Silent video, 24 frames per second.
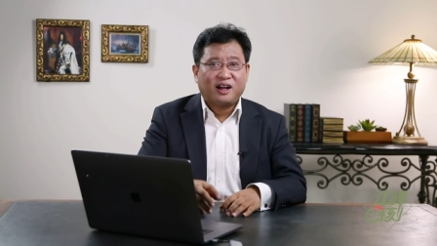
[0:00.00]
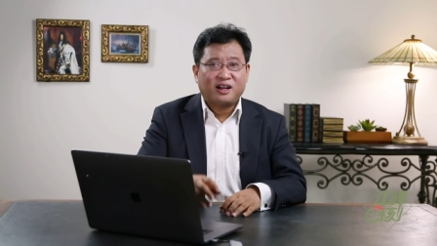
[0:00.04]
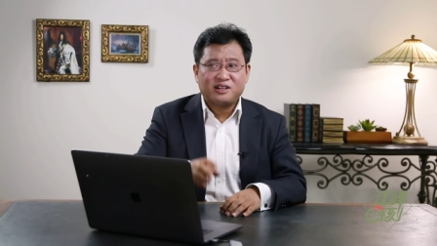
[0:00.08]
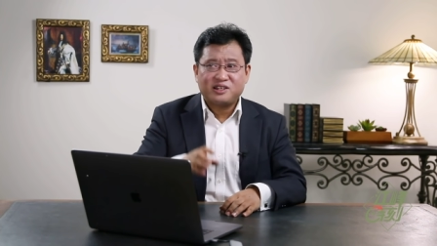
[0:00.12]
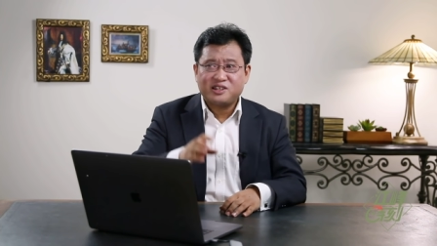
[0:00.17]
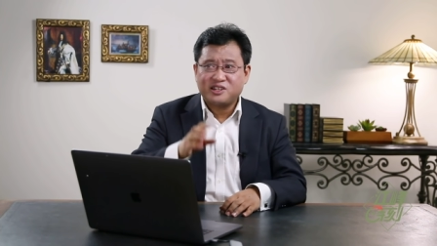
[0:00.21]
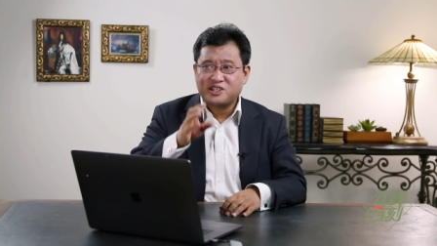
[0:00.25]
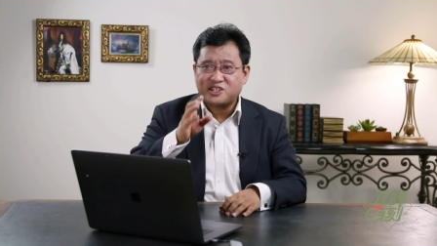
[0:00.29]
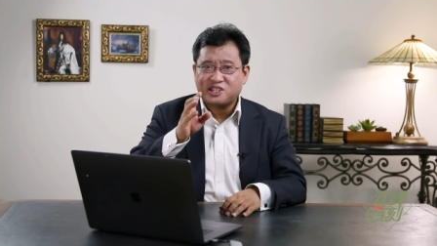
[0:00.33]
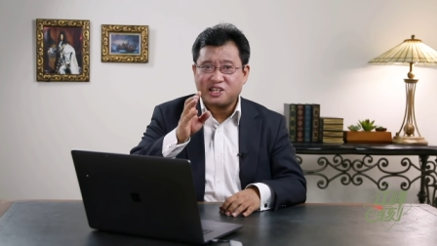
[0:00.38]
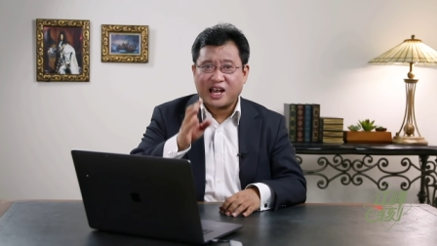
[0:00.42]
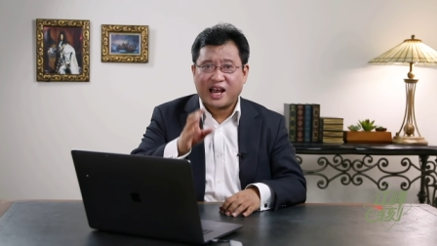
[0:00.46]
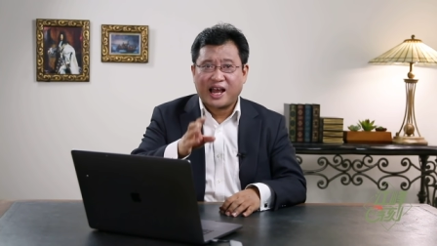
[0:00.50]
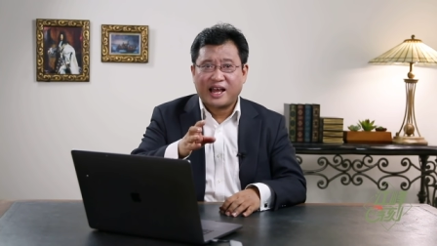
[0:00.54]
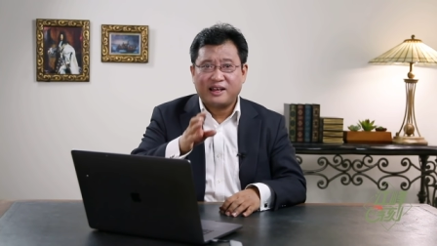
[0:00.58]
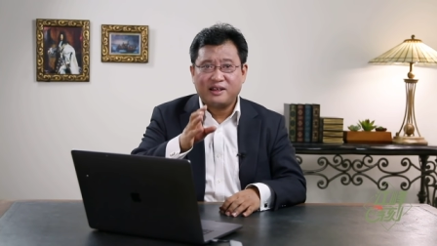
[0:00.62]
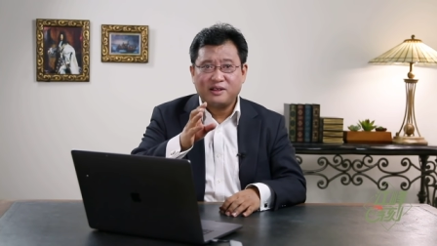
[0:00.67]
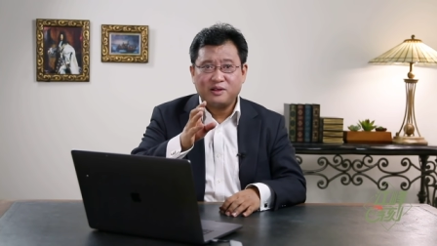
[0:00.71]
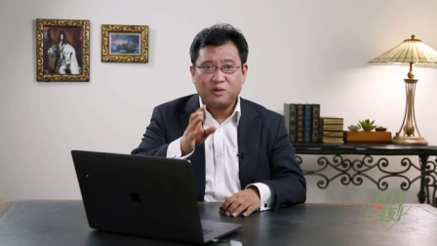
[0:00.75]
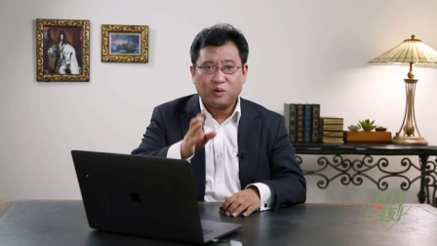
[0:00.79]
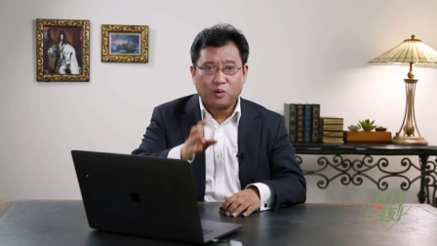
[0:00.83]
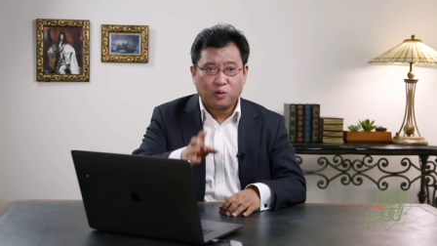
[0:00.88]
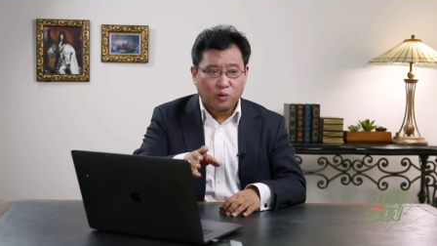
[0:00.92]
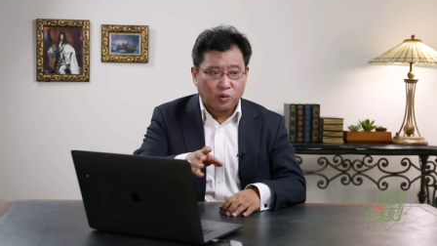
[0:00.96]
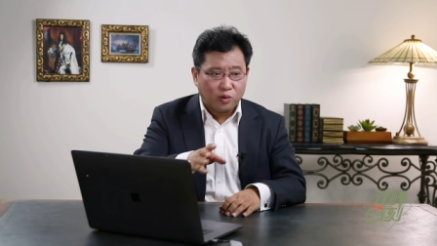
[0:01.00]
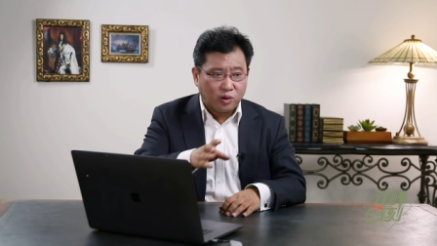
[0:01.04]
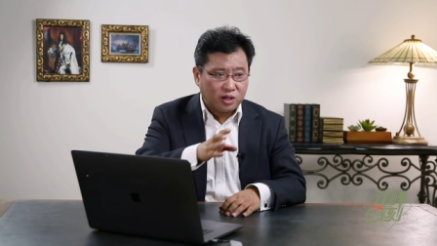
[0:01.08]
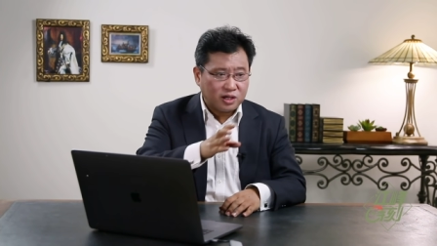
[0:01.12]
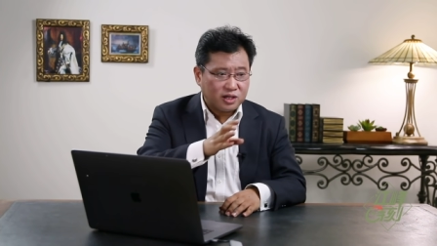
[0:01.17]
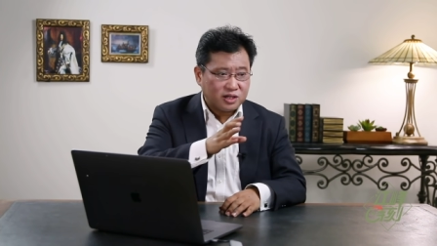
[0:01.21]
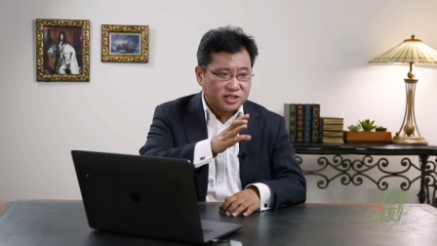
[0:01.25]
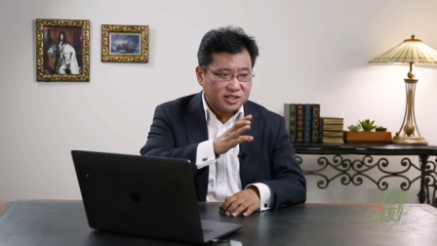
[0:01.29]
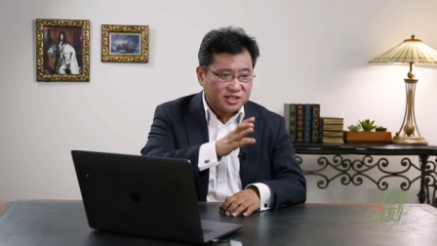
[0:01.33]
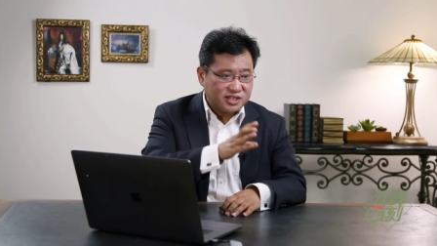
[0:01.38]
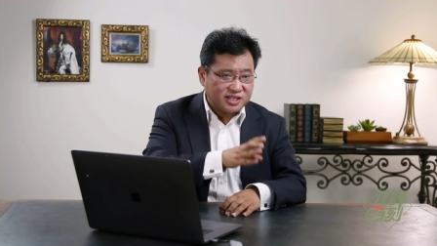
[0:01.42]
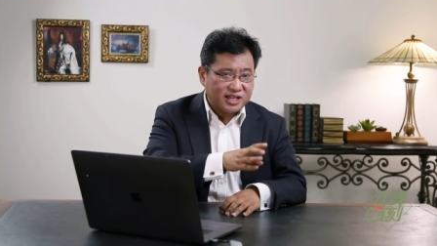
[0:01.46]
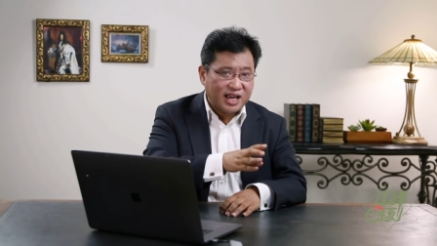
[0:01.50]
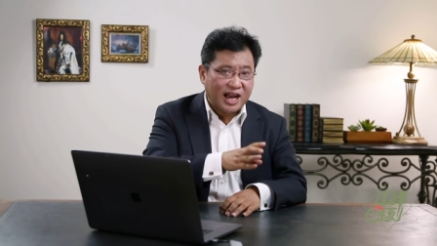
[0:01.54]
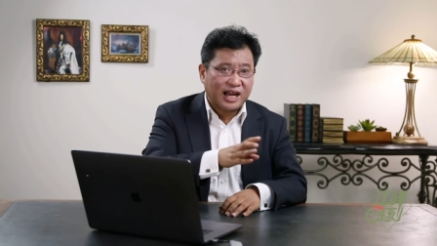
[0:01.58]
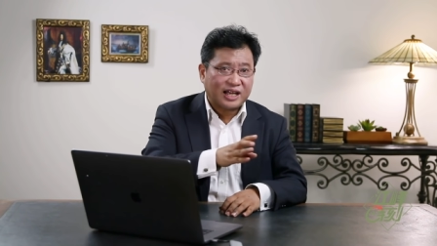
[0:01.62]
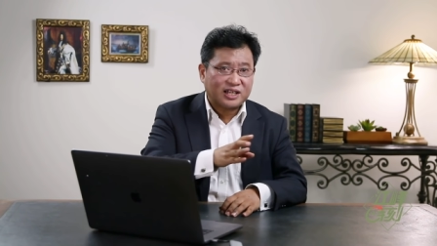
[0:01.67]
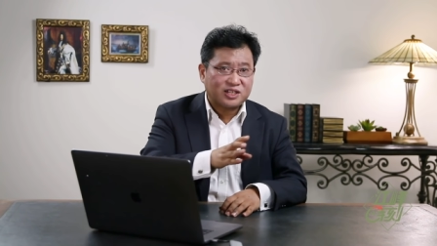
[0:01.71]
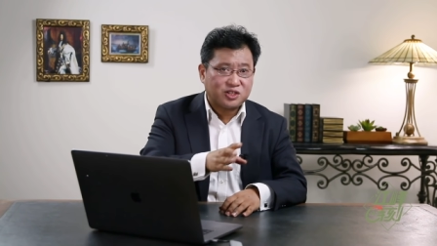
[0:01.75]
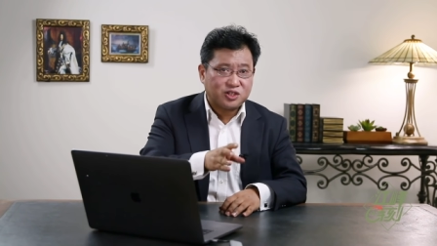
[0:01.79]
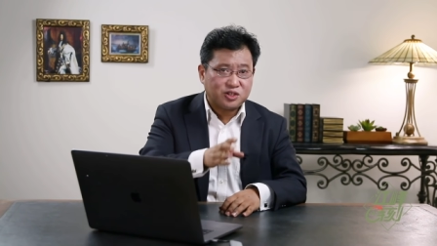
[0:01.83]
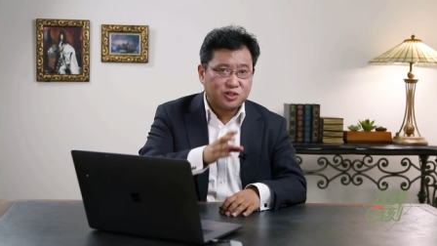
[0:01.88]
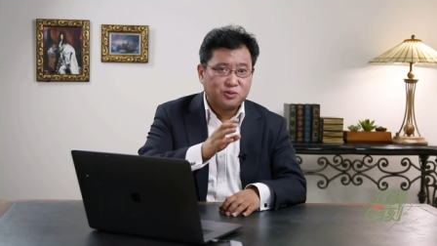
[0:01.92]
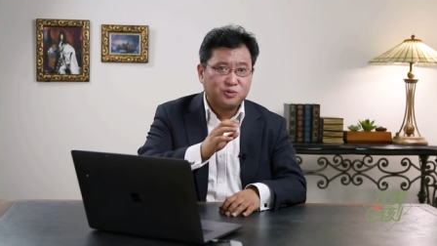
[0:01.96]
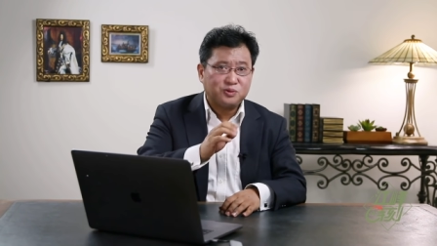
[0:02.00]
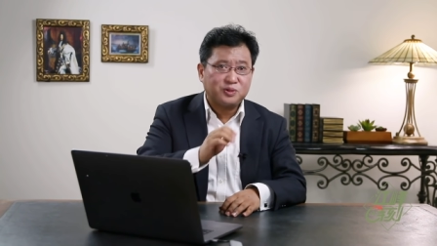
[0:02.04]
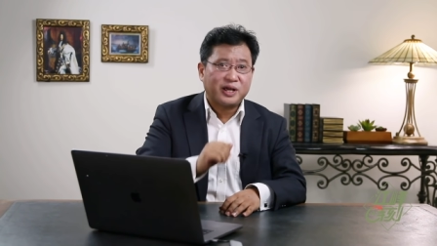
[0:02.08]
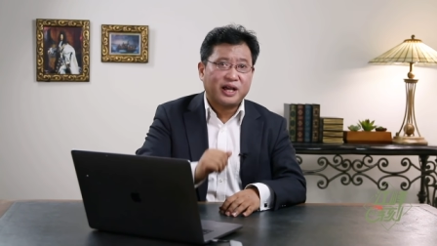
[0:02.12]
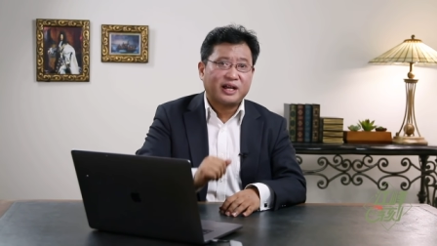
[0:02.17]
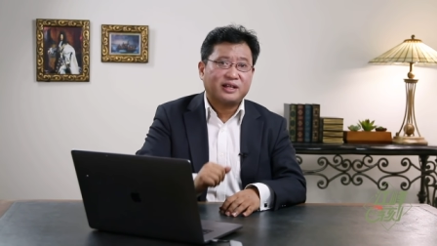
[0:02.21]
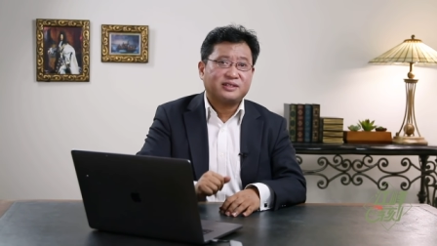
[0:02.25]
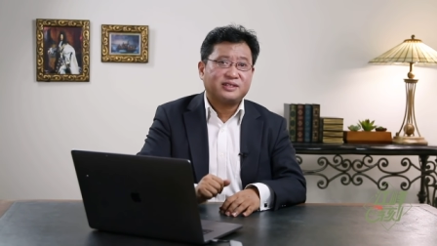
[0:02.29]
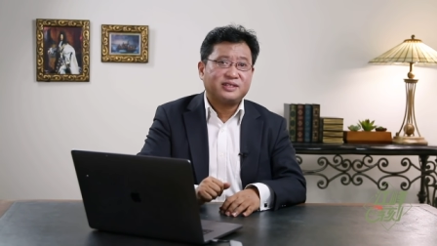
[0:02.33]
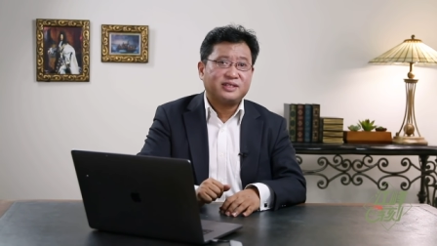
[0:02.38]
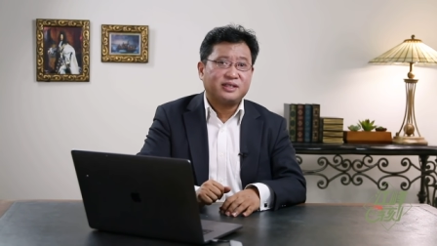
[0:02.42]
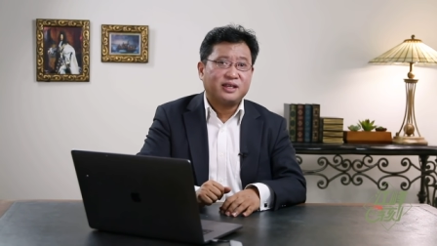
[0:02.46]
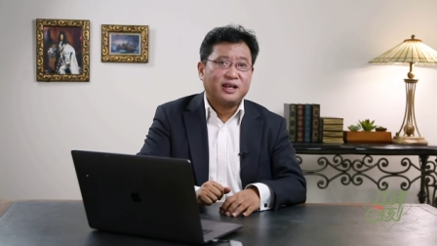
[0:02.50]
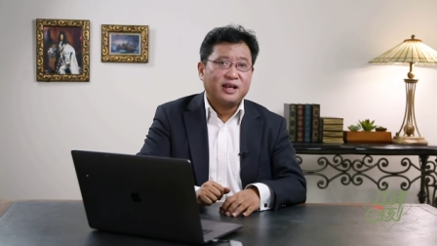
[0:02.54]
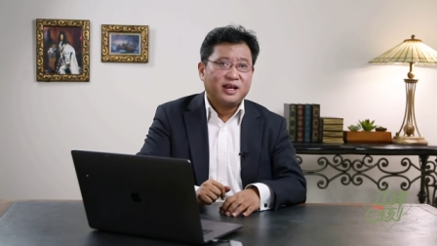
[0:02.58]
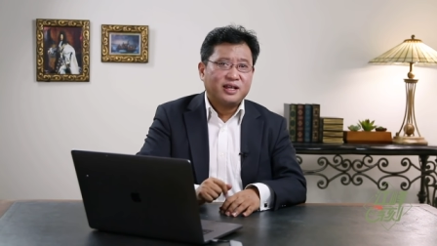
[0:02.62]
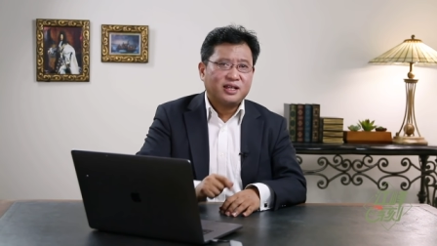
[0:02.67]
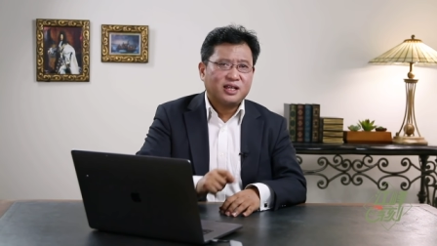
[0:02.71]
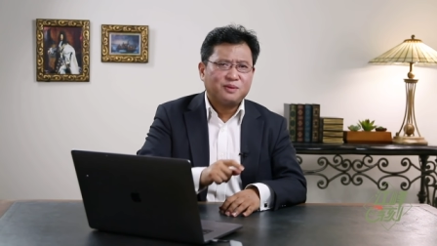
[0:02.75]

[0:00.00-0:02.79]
而是蝉活夏秋两季，